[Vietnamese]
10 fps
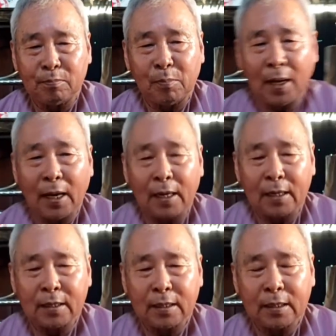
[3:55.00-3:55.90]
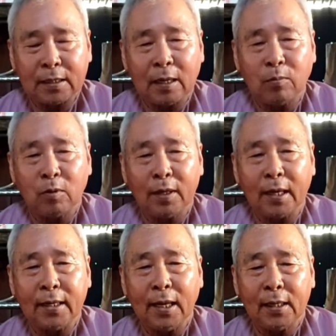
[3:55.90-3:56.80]
mà không có
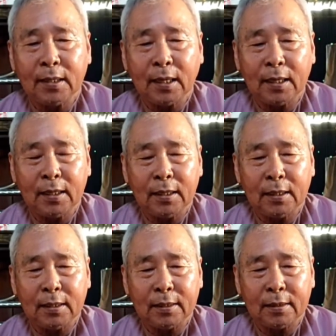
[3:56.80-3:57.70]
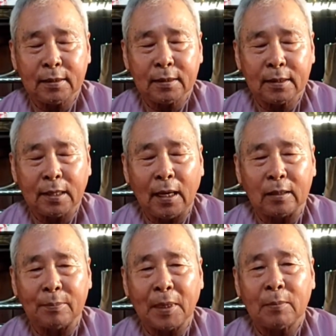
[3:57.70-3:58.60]
nghĩ đến cái cái
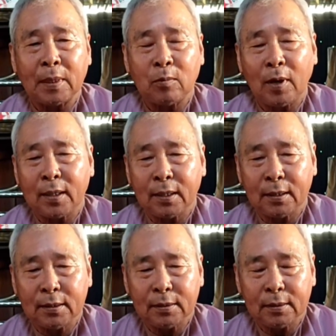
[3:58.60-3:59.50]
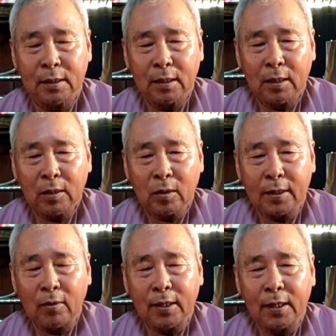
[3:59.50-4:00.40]
thời mà, mà quá khứ có
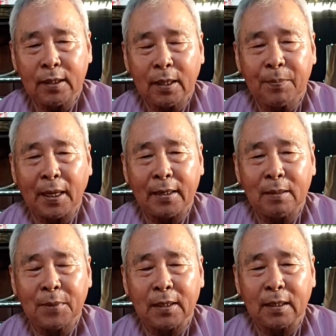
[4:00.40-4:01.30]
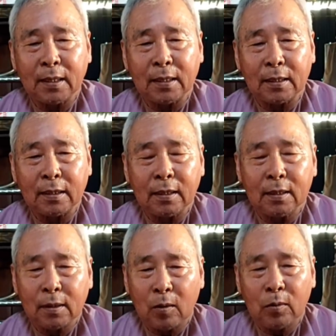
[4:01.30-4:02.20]
nhiều khi kiếp này đó mình
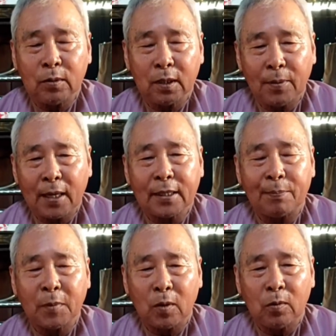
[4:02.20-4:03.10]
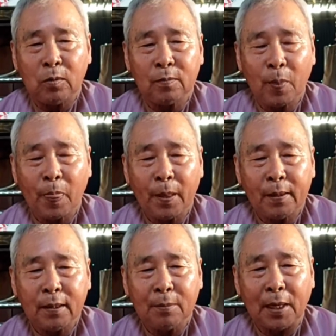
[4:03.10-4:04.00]
chưa tu chưa phát tâm tu
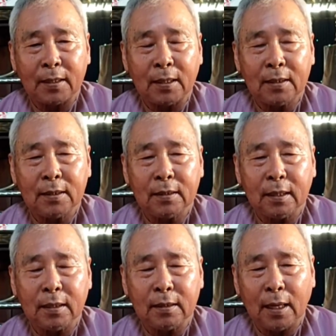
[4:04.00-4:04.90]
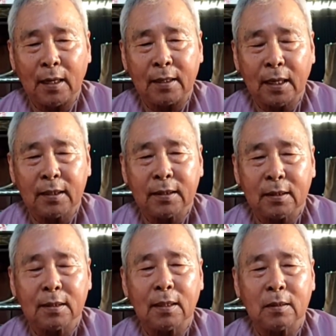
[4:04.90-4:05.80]
nhưng mà những đời kiếp
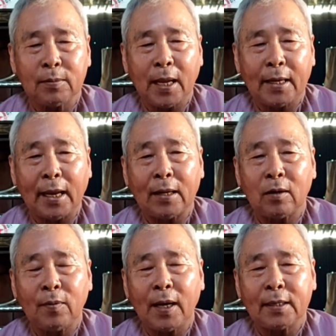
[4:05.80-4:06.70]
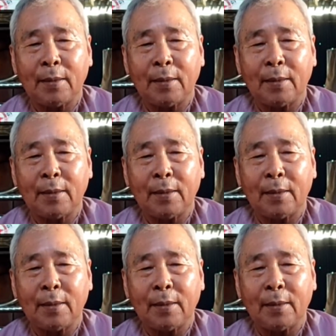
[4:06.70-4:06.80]
trước đó chúng ta đã có phát